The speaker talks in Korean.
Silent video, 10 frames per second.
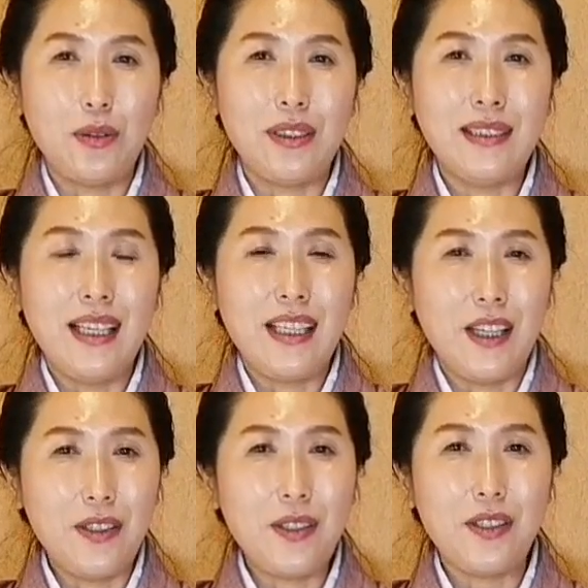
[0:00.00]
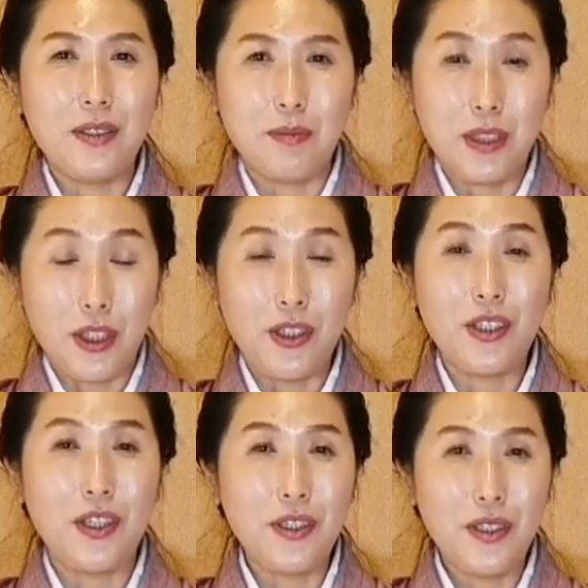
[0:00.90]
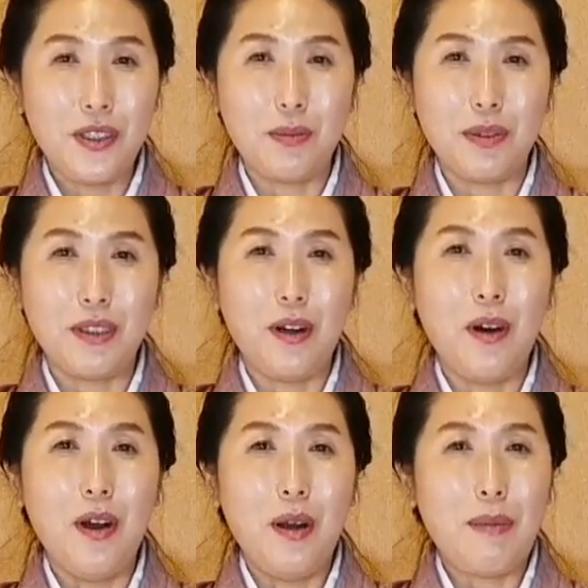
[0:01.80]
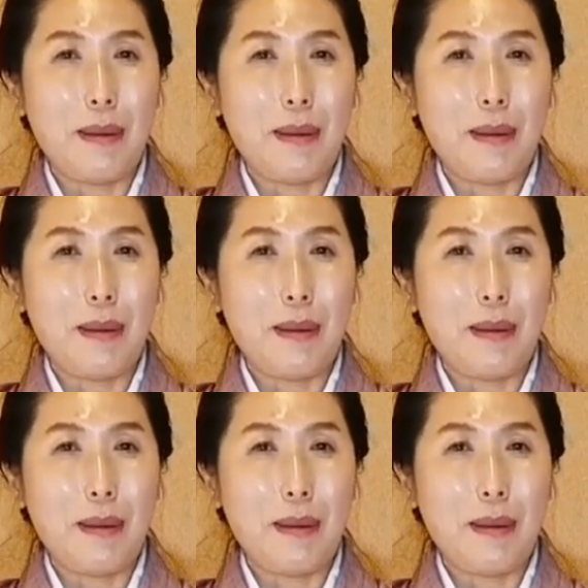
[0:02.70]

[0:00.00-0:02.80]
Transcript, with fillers: 또는 6시, 저녁 6시부터